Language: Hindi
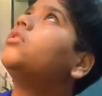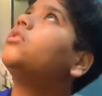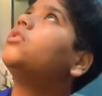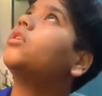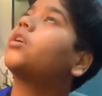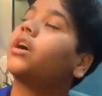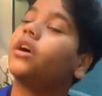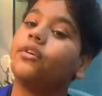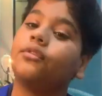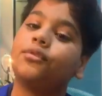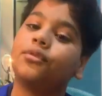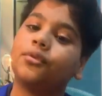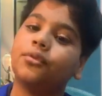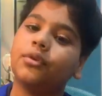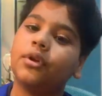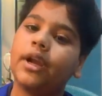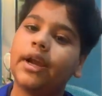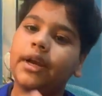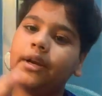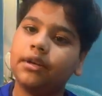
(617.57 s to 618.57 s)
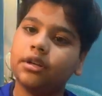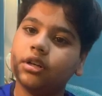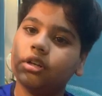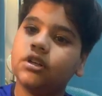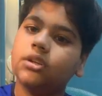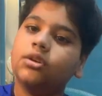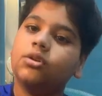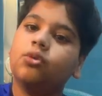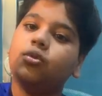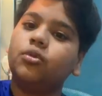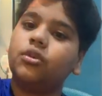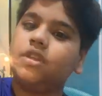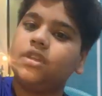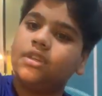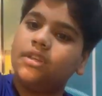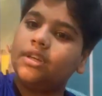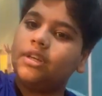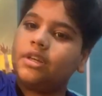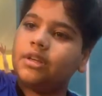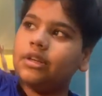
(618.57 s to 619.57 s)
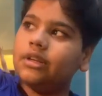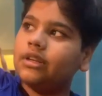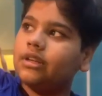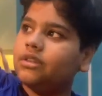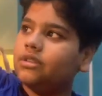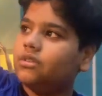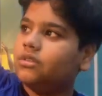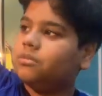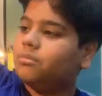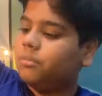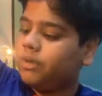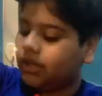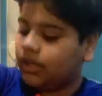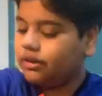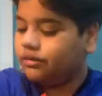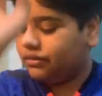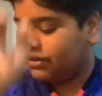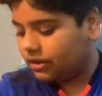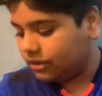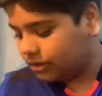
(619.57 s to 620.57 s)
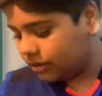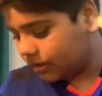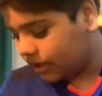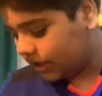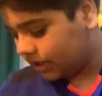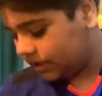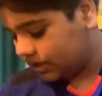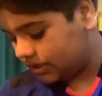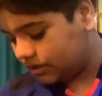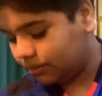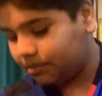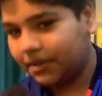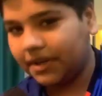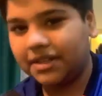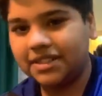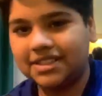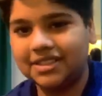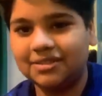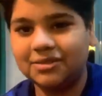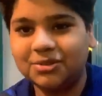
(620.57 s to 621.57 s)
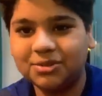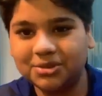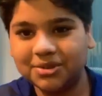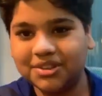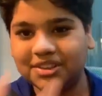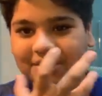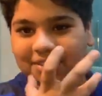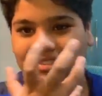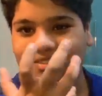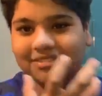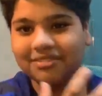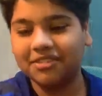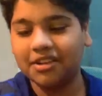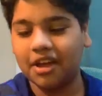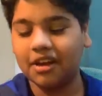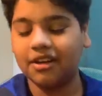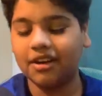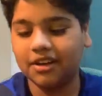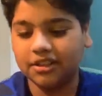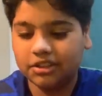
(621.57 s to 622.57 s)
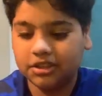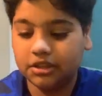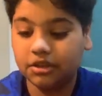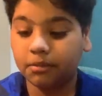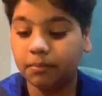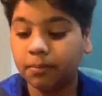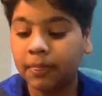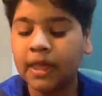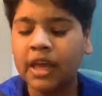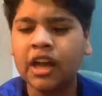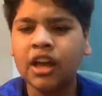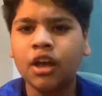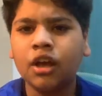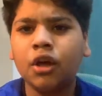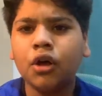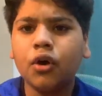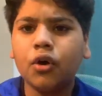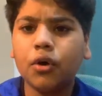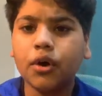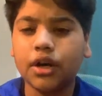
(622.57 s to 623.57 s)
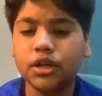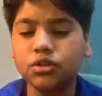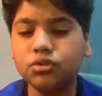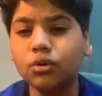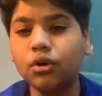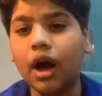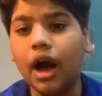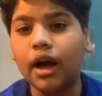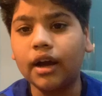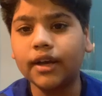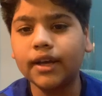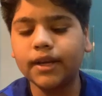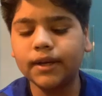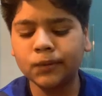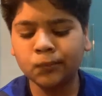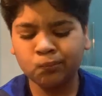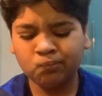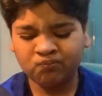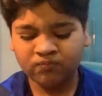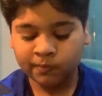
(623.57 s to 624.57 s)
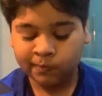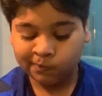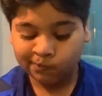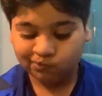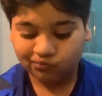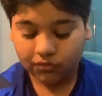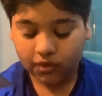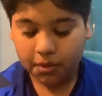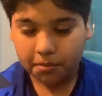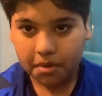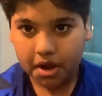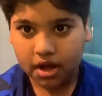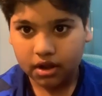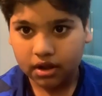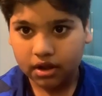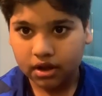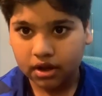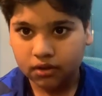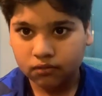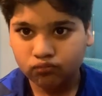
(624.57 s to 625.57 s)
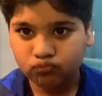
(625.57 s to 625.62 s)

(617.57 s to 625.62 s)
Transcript: ओके सो लाइट ये मैंने गलती से पैर से वो तार लग गई वैसे आगे हमारे